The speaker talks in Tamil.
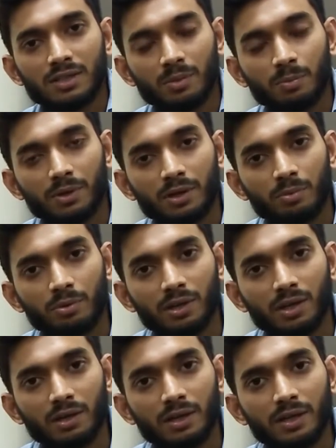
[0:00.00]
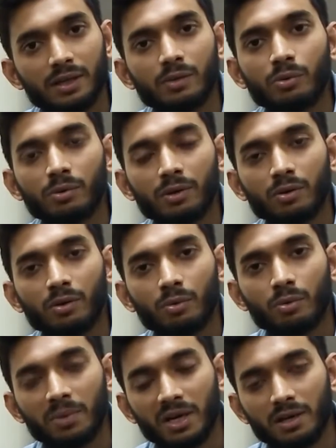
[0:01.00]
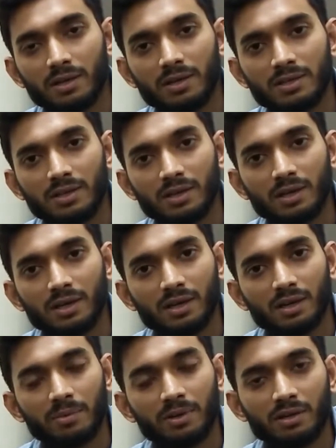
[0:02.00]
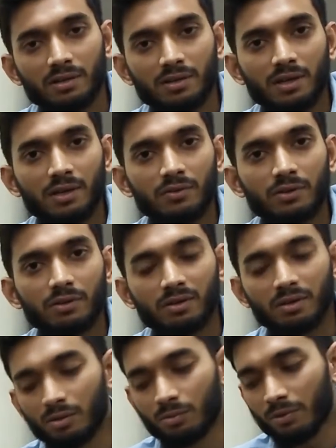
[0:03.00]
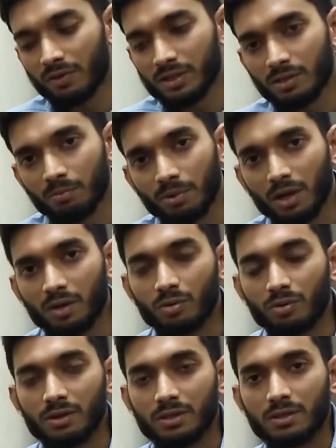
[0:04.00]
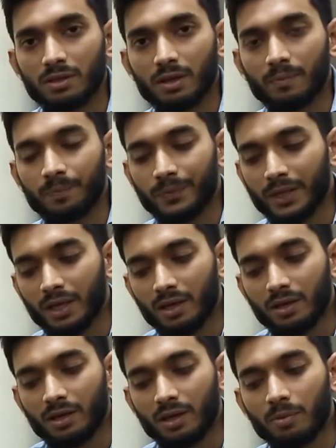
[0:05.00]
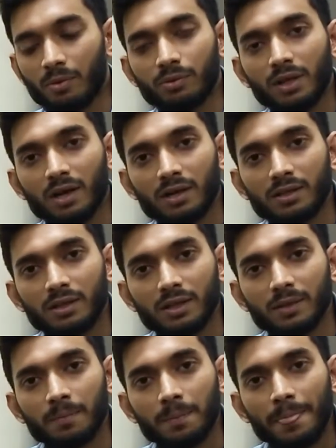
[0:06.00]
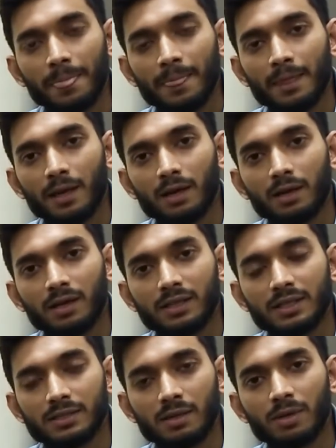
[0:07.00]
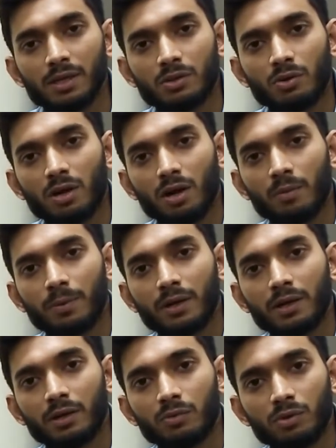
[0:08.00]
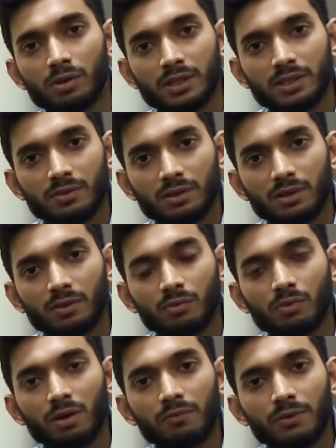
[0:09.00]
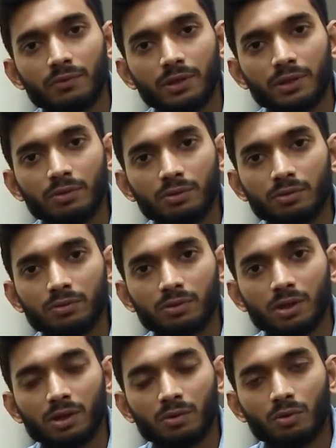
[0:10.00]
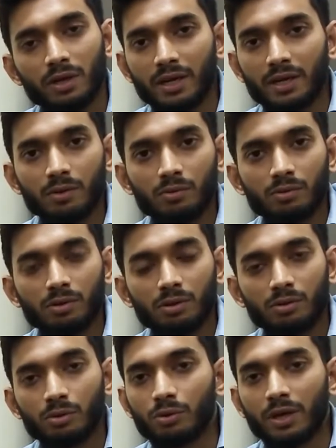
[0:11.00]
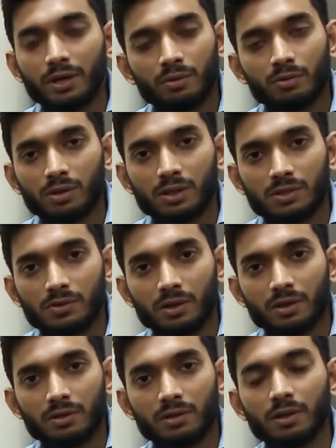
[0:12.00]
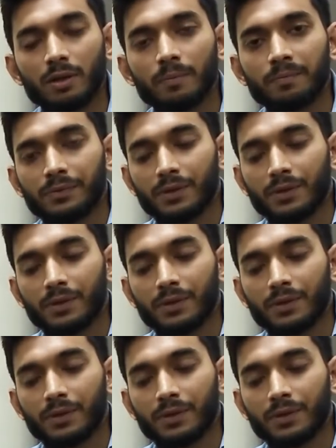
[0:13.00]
செக் பண்ணுறப்போ தான் இது உண் இதோட உண்மையான ரீசன் என்ன அப்படின்றது தெரிய வந்தது இது ரொம்பவே சிம்பிளான ஒரு ரீசன் தான் இப்போ உதாரணத்துக்கு இந்த ஸ்டெபிலைசரோட ஆப்ரேட்டிங் வோல்டேஜ் வந்து ஒன் ஃபிஃப்டி டு ஒன் எயிட்டி டூ எயிட்டி வோல்டேஜ் வரைக்கும் இருக்குது